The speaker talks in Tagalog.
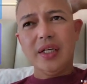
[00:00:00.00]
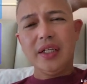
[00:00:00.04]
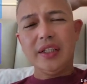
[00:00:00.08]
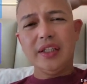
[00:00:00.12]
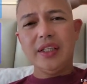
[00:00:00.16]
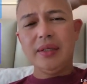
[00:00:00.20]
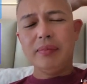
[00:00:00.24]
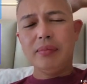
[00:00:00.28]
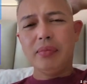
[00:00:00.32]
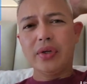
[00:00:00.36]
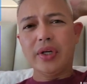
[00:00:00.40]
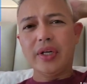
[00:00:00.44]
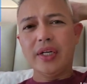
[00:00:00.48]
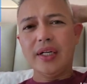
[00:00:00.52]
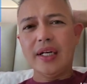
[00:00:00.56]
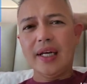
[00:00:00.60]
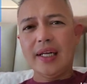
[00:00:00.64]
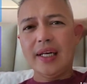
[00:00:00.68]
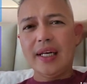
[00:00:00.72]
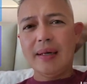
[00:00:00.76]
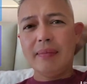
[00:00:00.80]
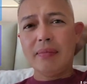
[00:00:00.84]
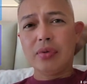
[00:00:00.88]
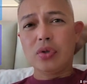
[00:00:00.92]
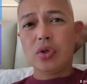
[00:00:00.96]
hindi mo rin
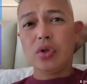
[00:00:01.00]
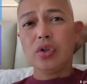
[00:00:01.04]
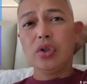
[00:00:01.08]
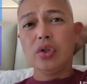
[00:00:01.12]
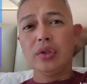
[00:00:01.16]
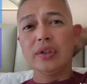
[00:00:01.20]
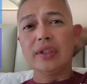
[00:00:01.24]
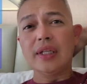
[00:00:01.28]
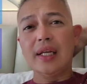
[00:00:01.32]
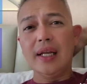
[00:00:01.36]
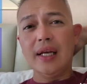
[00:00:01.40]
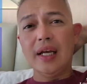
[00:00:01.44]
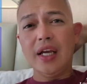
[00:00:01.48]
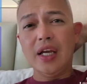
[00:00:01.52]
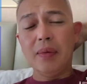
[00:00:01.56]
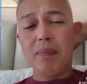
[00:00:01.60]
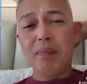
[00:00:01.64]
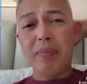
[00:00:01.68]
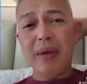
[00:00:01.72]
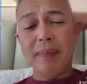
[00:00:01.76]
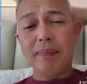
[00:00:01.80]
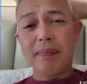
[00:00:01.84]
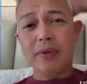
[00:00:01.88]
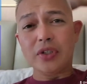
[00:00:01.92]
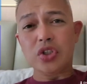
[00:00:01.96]
alam kung yun talaga
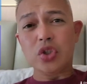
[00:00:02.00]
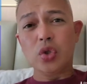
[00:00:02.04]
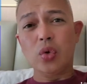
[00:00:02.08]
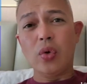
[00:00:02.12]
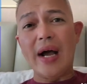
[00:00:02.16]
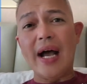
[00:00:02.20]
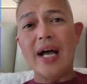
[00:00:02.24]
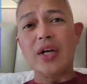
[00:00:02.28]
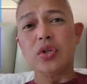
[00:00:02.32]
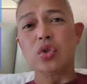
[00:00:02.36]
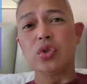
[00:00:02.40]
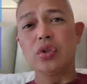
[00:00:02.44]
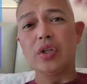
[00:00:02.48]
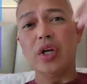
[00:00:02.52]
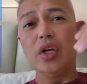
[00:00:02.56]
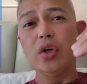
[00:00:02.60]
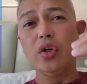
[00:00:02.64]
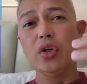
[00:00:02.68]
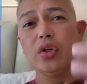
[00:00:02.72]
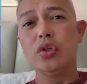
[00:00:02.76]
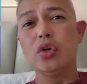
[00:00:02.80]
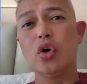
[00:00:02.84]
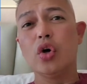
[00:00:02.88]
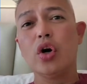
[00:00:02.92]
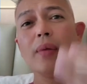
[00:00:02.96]
yung papers ng aso na
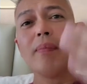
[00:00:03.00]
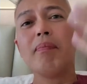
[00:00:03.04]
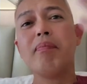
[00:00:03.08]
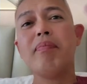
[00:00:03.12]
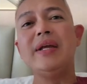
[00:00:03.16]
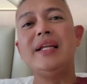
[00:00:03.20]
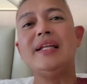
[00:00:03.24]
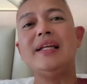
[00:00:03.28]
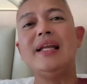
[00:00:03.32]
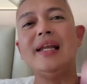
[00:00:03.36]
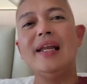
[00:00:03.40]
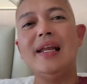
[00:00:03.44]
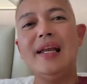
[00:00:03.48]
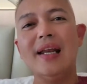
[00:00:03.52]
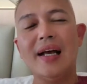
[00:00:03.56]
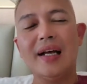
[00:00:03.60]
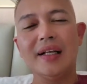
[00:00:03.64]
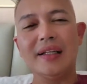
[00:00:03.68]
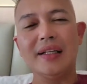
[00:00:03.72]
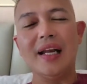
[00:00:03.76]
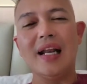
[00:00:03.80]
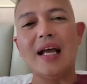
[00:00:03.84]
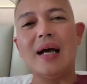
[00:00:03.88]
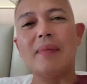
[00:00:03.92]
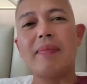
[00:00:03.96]
yon or binili
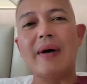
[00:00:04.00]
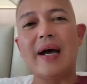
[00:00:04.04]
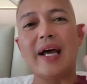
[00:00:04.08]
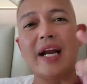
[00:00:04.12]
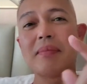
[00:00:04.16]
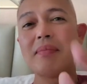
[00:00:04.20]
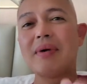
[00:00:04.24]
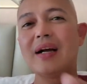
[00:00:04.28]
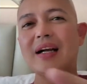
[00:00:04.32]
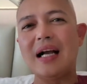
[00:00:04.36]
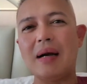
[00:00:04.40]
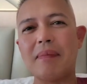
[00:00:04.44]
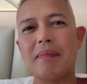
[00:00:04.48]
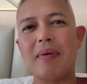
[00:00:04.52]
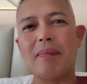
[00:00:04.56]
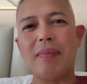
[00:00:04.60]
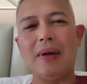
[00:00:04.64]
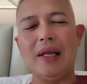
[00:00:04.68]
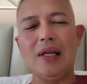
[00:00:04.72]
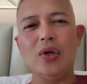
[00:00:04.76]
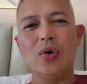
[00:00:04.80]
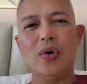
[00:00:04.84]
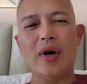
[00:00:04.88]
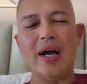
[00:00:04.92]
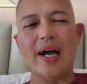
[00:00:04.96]
lang nila para
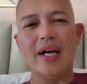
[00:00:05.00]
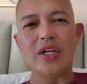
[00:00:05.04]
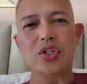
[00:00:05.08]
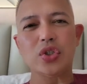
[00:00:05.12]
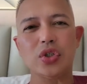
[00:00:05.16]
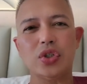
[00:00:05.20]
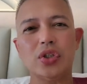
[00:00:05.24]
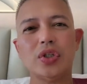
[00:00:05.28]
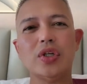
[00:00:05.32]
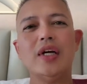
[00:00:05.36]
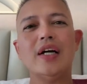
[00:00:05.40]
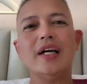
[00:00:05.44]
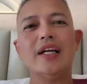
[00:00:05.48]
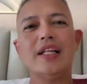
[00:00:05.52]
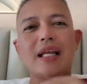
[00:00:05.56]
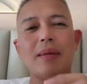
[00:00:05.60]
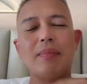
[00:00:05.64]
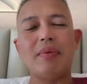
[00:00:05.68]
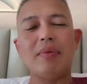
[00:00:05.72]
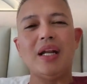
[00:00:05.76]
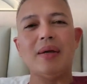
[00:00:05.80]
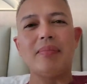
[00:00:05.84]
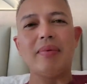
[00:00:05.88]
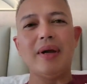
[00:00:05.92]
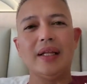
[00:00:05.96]
magkapapel yung aso na
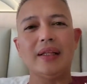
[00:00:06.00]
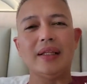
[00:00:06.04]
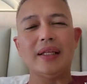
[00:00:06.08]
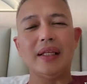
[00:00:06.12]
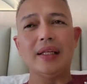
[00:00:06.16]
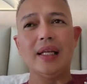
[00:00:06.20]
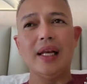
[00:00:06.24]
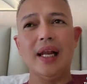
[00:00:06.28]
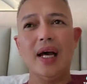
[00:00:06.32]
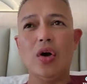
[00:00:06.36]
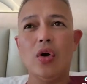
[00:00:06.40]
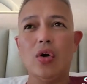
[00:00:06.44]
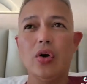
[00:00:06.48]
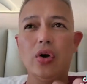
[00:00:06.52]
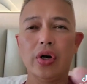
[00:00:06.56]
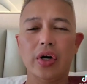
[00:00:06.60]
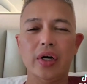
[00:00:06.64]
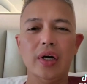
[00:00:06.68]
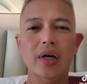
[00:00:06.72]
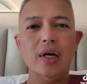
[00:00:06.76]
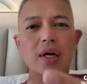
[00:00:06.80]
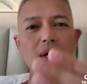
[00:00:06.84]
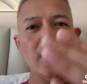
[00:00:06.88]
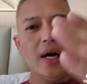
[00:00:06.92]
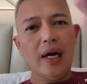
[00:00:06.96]
binibenta nila
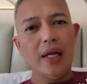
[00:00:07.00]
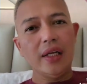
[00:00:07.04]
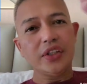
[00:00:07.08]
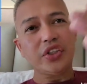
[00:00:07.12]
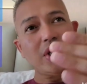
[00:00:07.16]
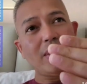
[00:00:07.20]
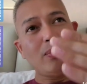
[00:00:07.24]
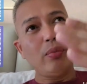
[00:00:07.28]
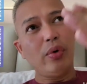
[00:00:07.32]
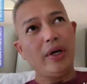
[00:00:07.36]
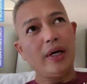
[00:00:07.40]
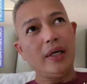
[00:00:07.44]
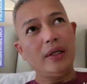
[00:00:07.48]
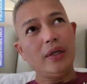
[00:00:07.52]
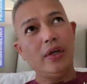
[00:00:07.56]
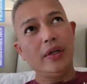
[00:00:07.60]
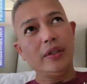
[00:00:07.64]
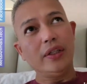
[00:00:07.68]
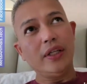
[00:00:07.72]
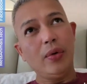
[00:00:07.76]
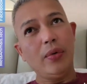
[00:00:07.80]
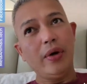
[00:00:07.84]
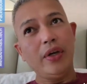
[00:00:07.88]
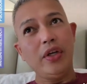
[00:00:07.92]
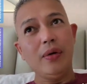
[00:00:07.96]
or uh, somewhere
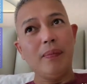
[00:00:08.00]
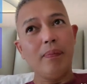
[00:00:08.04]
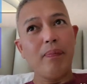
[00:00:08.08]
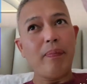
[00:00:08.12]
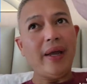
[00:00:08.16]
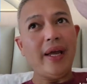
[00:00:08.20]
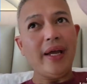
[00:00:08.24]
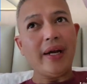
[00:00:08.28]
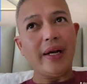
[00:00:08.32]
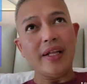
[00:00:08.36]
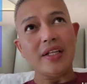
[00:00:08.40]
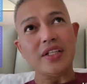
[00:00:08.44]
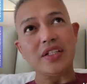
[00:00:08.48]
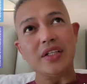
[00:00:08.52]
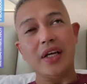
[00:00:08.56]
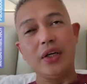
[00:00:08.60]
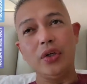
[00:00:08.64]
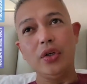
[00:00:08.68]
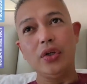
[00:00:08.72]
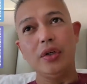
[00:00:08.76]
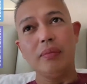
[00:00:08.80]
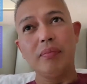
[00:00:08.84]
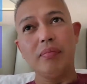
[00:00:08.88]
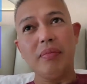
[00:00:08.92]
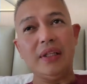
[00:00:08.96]
along the way yung parents
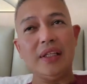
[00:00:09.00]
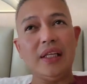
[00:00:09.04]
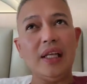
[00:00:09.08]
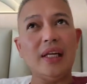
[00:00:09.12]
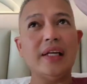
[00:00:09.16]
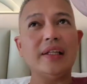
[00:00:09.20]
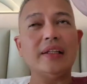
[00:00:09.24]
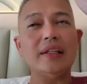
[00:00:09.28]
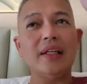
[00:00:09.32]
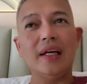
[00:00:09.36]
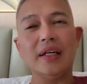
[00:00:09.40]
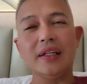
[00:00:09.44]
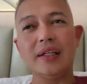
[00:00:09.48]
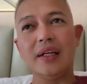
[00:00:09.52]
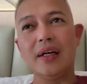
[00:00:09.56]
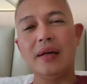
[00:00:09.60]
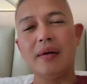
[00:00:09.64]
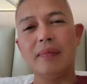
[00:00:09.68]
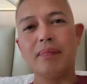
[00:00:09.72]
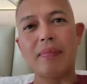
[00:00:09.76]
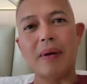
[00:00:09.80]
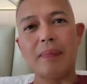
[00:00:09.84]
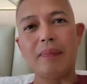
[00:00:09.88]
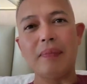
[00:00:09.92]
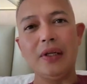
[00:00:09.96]
ganun binilan lang
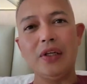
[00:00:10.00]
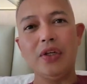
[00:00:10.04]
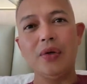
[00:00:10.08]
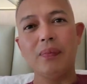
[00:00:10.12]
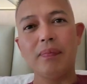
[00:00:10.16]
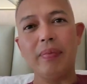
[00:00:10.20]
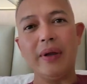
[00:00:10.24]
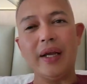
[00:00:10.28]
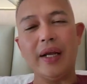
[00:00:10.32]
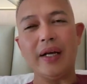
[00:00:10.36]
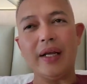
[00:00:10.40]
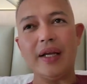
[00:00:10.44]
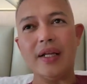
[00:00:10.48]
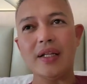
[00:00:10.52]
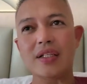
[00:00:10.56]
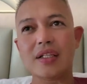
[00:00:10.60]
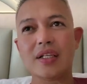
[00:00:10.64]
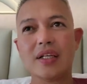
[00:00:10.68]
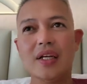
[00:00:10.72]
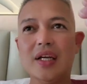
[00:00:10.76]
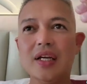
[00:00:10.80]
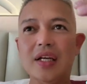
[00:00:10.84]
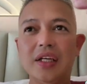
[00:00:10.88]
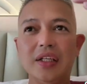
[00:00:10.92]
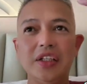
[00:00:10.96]
ng papel yung parents
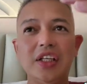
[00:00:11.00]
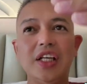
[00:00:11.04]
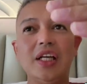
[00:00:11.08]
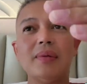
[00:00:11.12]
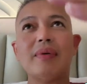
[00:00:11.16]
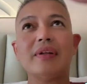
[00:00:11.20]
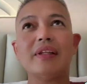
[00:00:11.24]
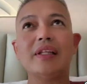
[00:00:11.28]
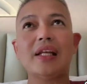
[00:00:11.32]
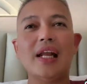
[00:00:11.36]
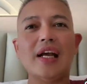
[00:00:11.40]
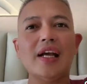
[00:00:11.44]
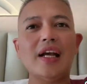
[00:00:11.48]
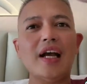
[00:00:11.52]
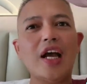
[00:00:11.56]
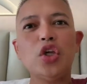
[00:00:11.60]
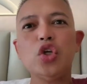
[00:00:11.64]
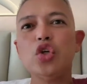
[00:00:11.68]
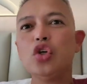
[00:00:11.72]
hindi naman talaga